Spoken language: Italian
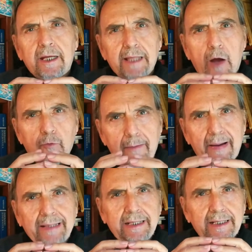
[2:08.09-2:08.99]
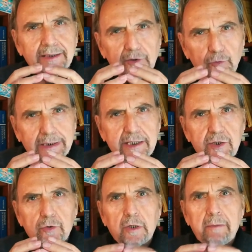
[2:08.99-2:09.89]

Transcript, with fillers: da una patina di educazione,